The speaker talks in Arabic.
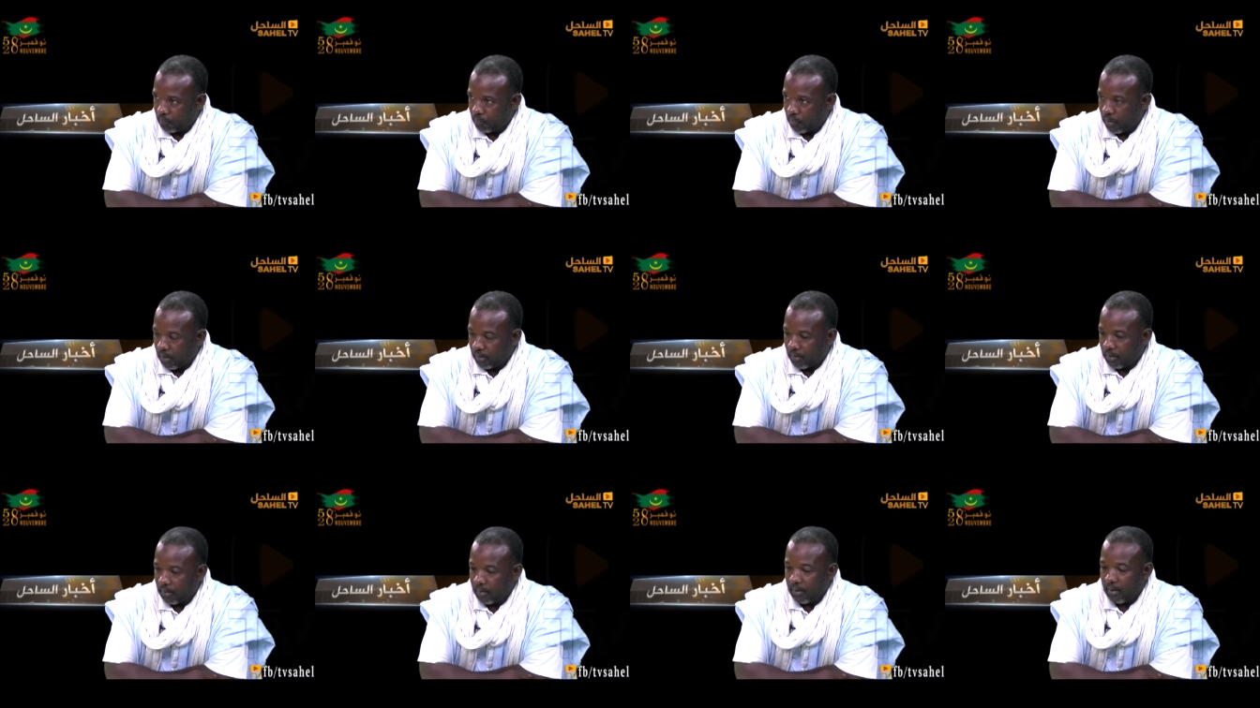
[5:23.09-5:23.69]

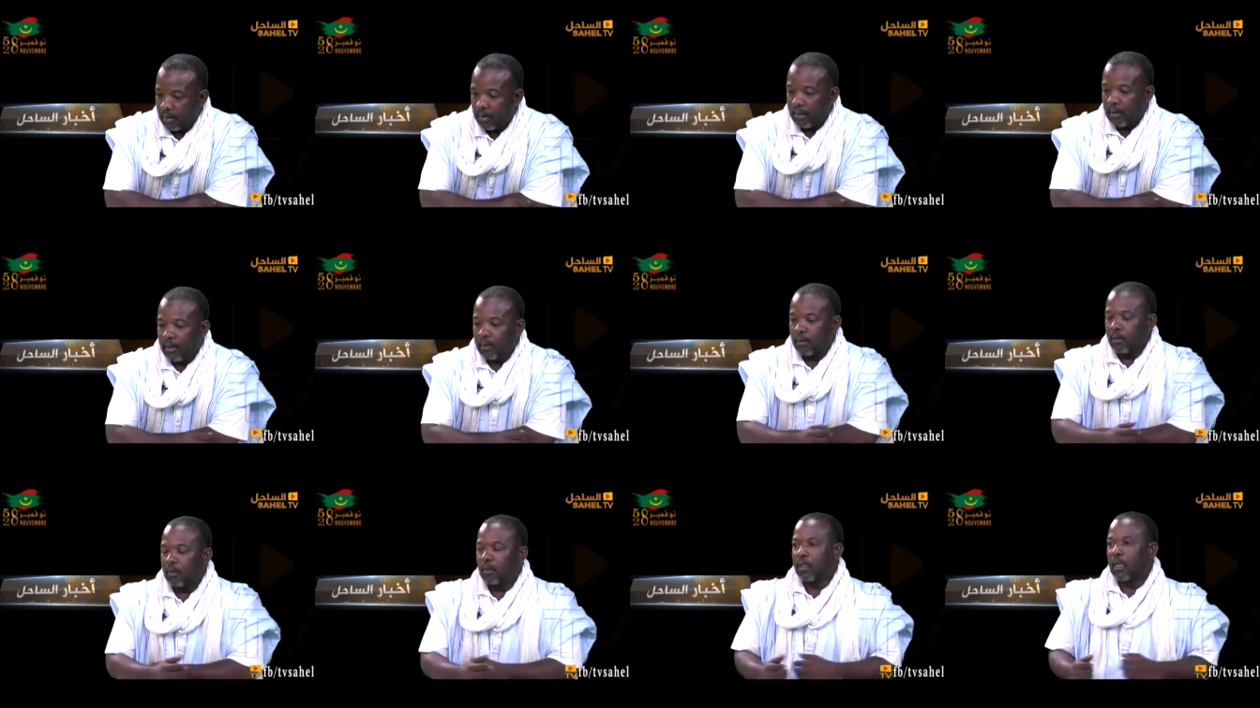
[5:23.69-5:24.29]
واضح
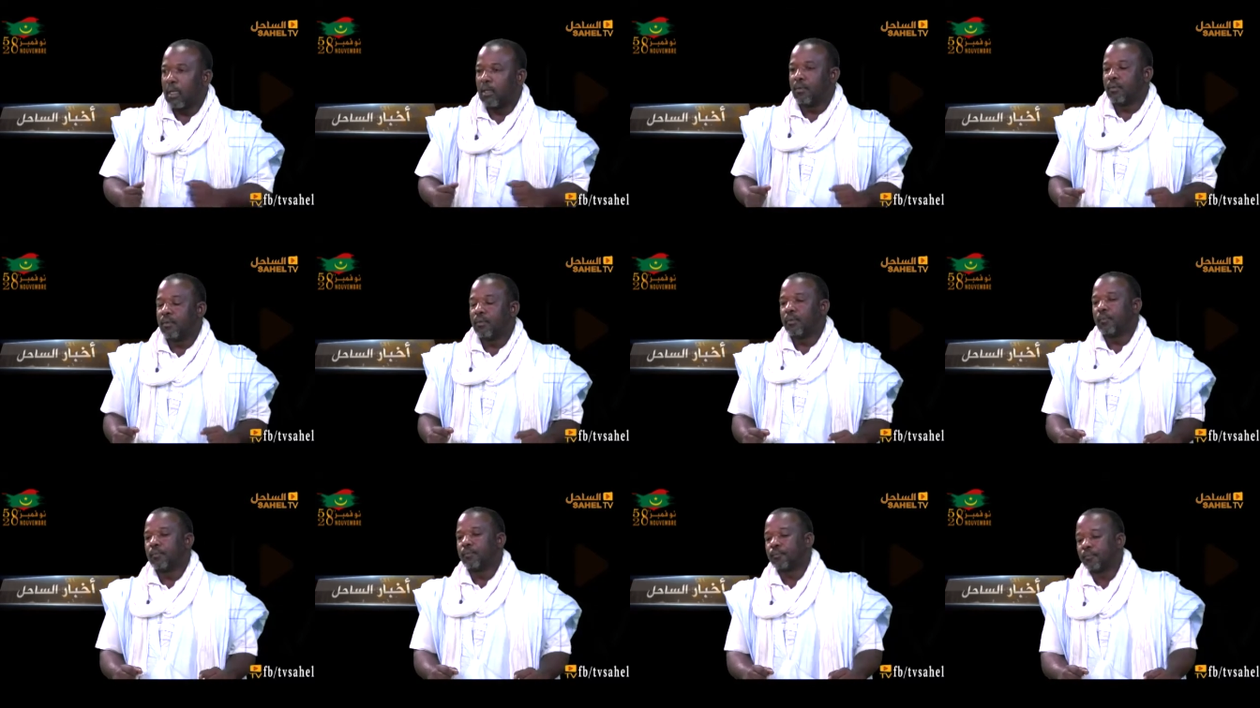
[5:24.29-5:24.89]
كيف
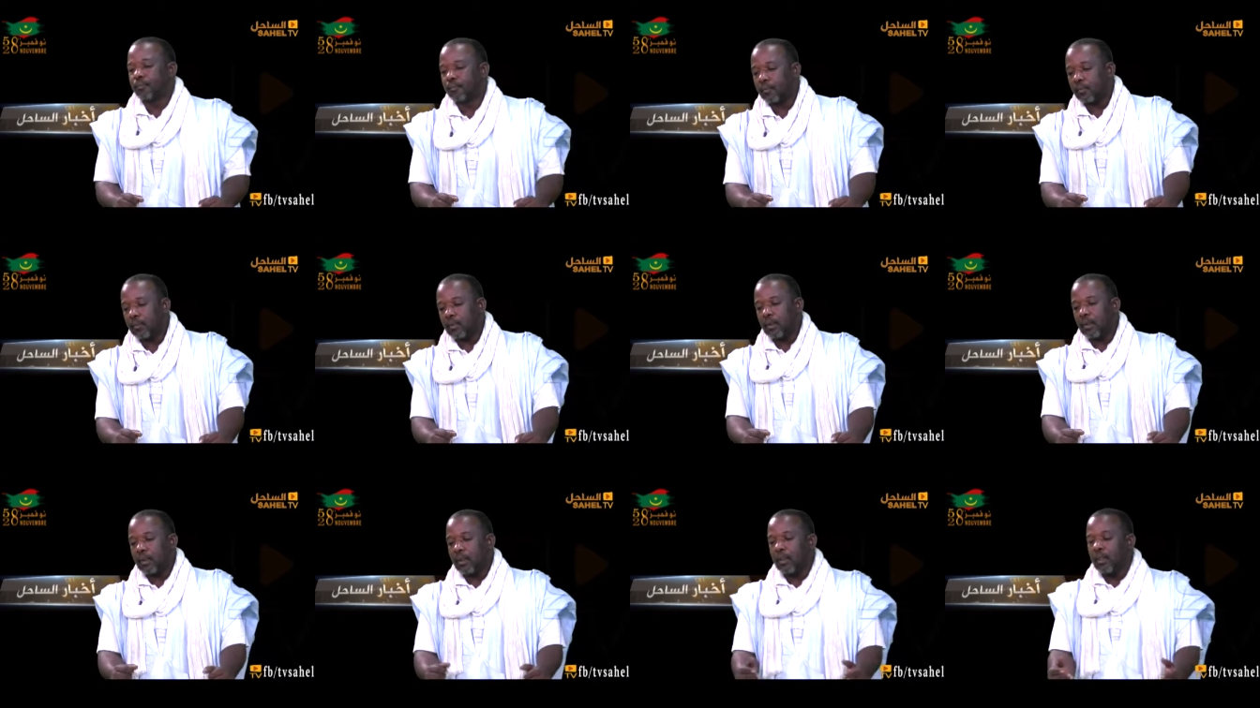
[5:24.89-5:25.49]

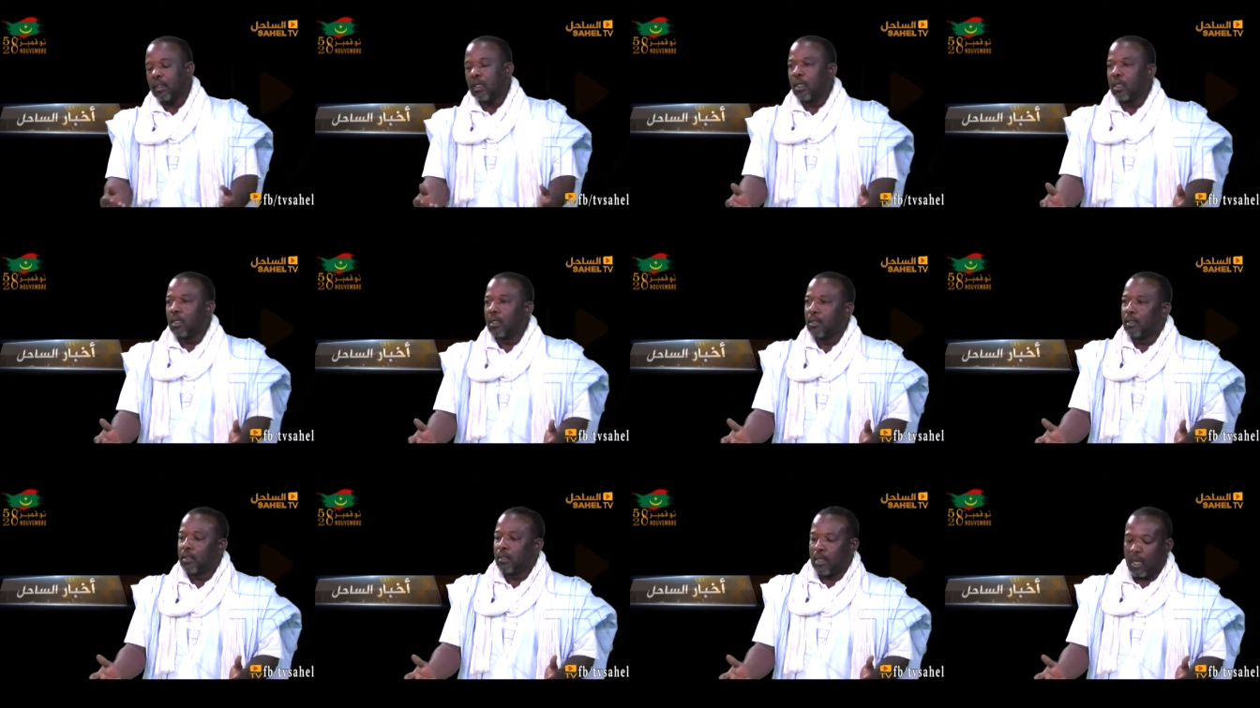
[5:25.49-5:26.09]

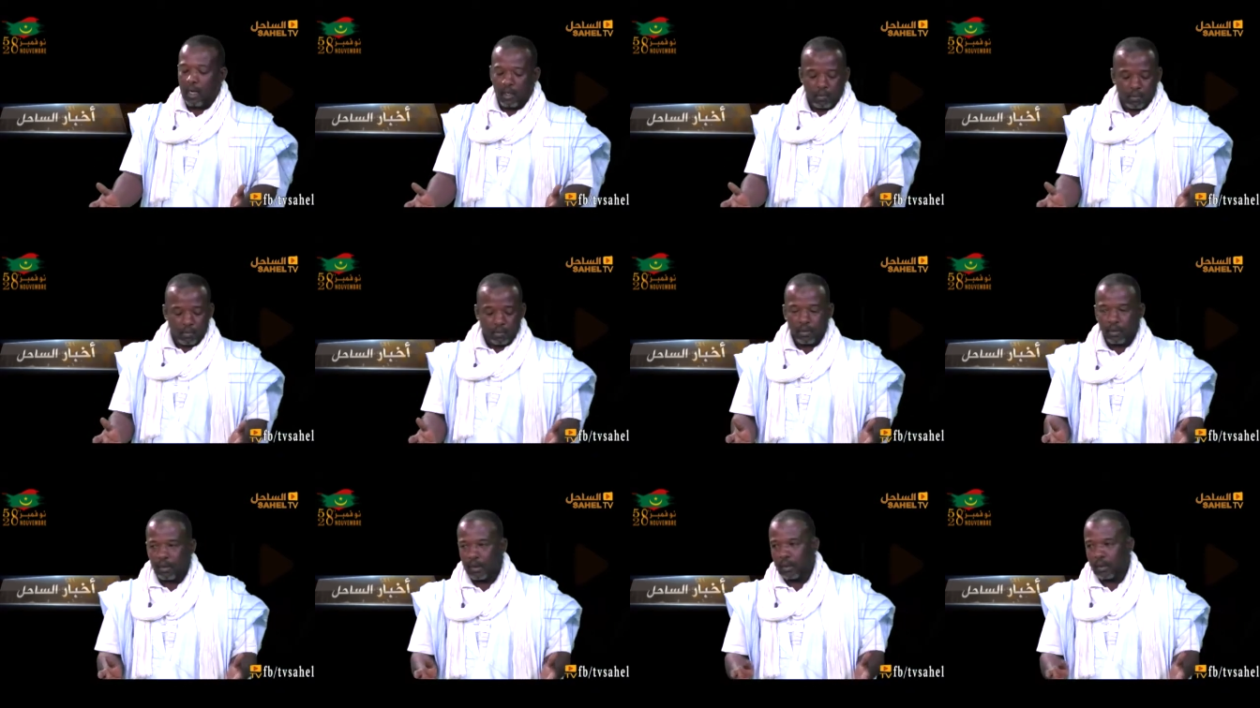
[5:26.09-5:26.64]
نحن